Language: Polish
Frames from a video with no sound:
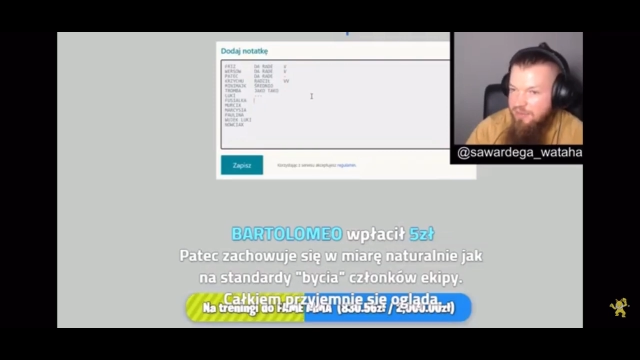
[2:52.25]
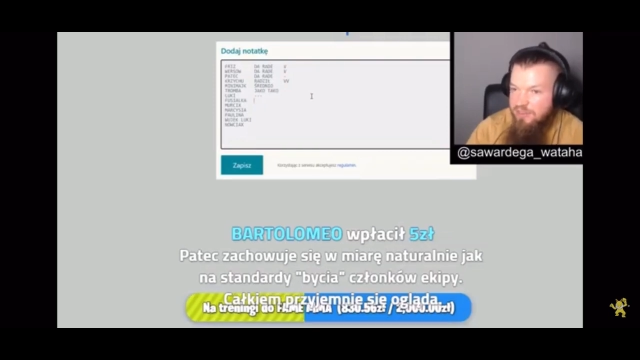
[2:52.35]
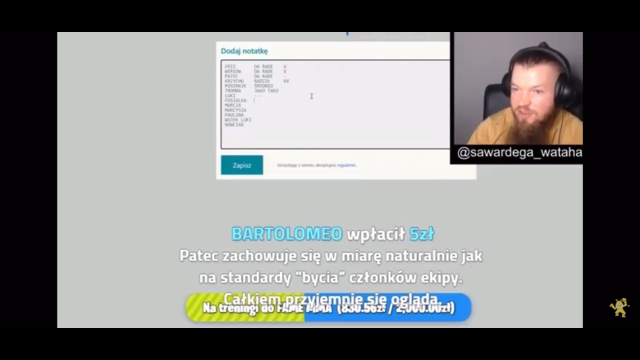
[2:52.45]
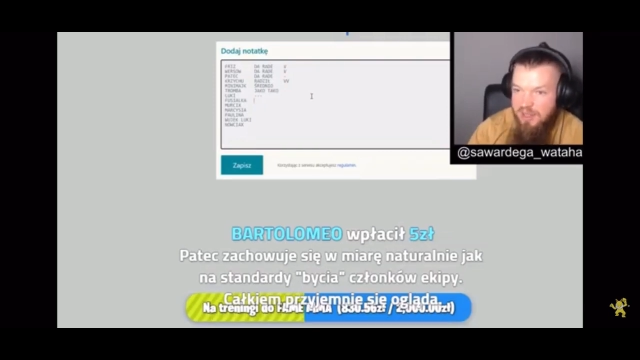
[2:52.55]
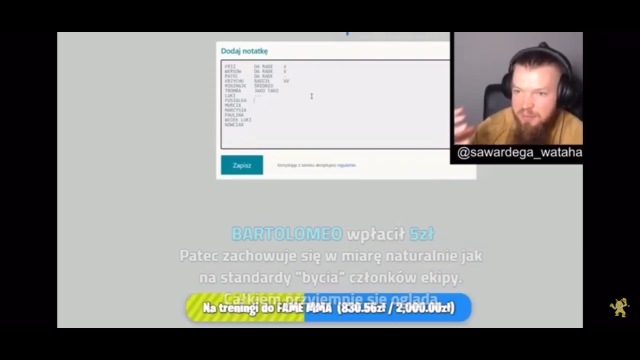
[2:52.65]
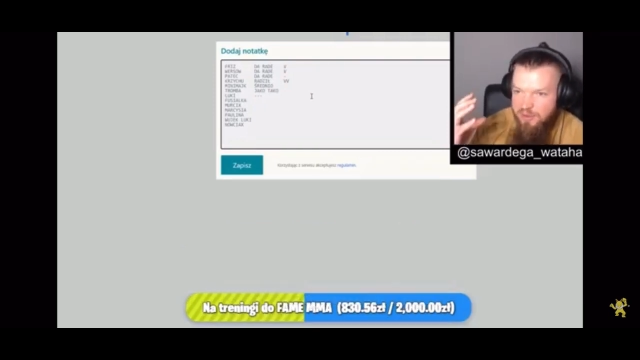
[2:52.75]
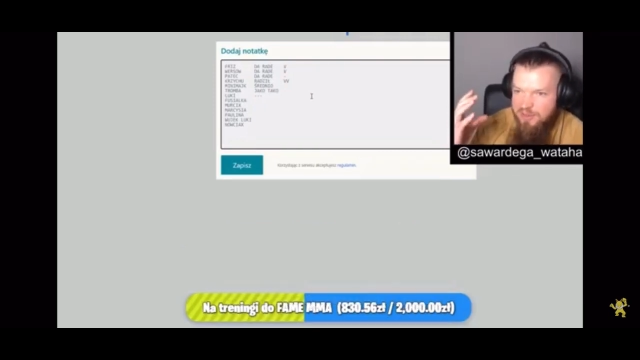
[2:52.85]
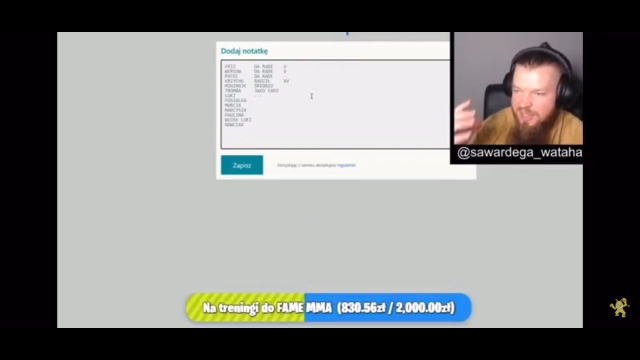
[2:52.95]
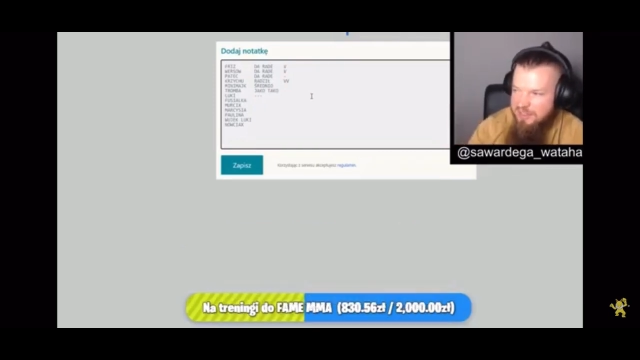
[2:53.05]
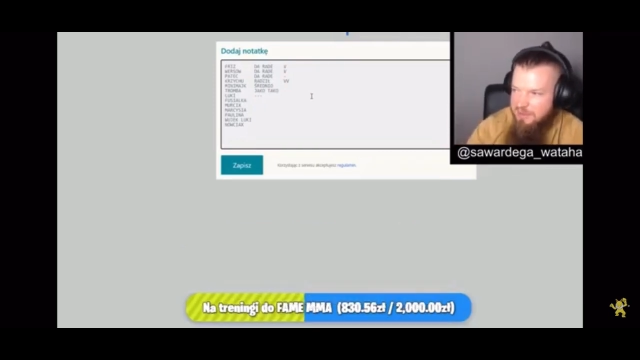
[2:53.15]
więc ona by
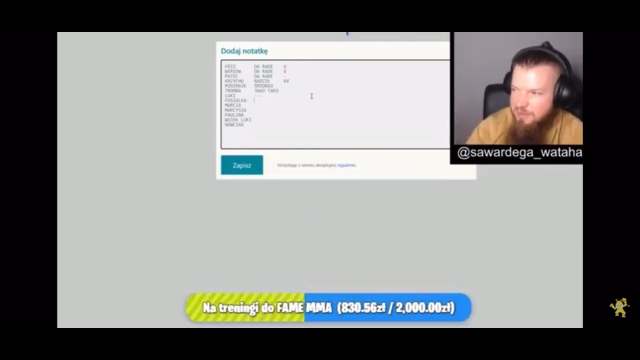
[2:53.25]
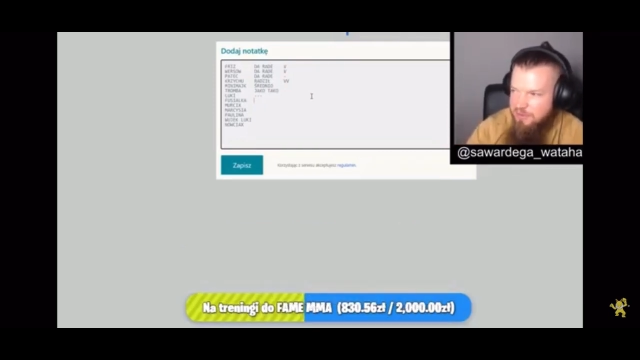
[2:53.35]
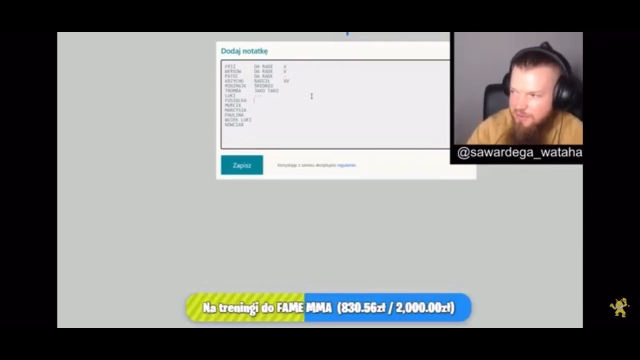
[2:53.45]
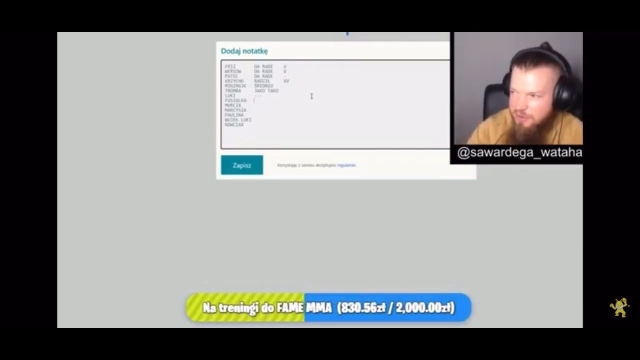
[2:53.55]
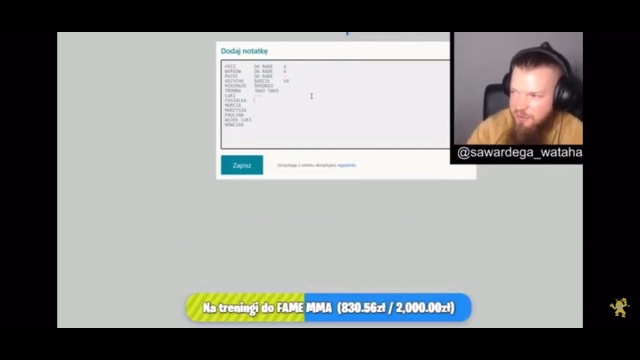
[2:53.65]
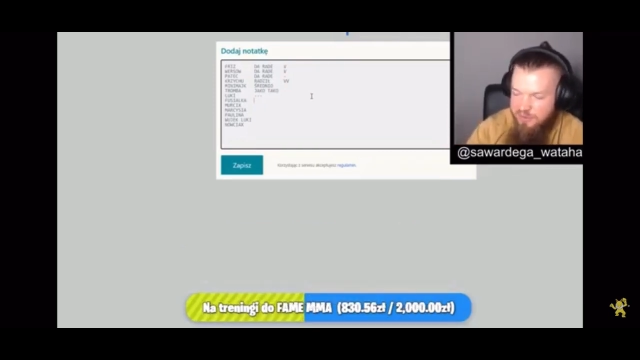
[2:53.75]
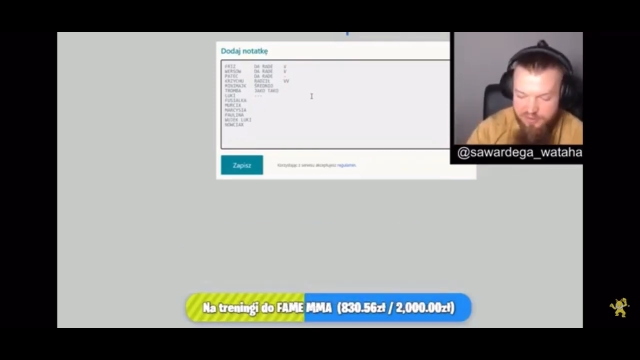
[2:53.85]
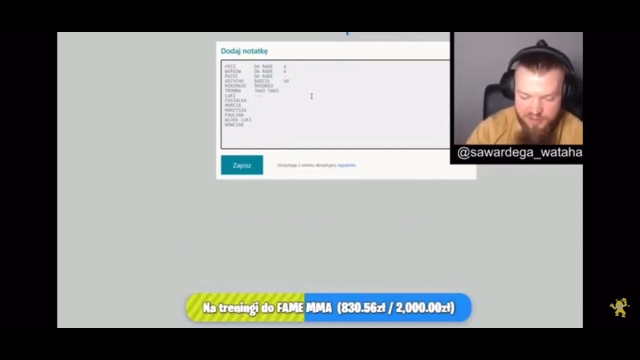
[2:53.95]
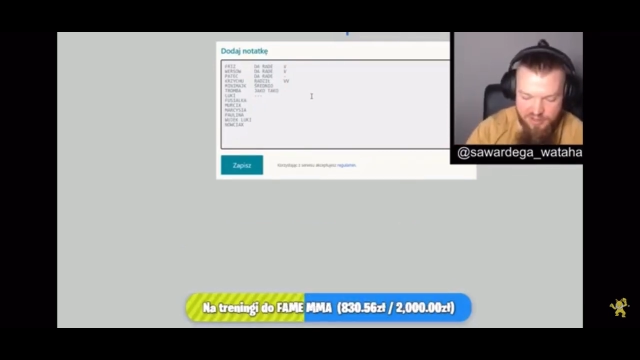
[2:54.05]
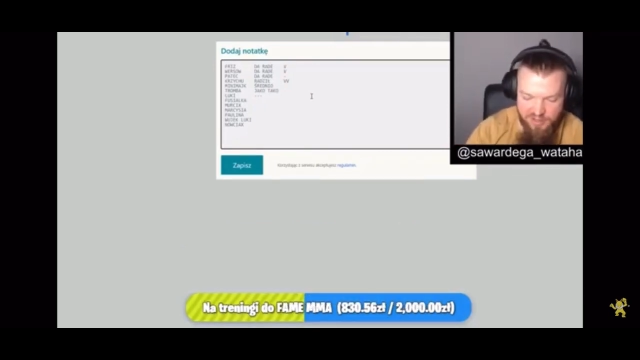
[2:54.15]
odnalazła tą swoją
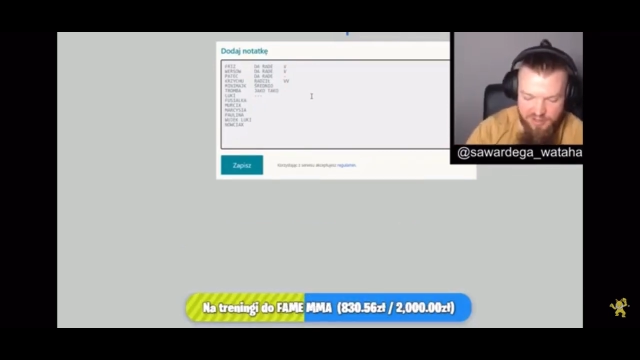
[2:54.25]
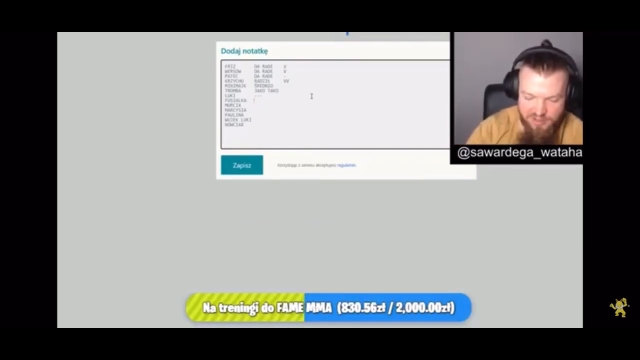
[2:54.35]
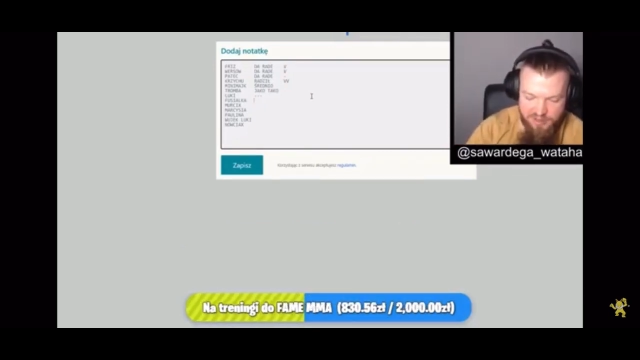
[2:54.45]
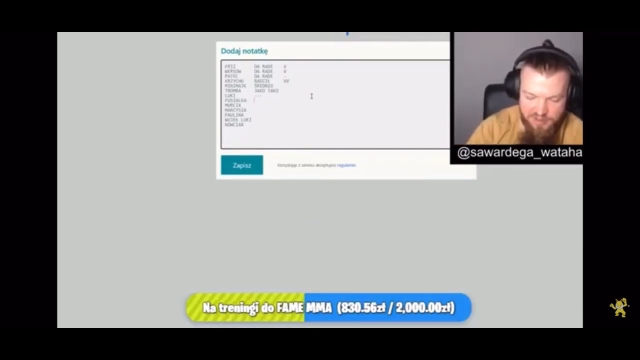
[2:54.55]
niszę, nie?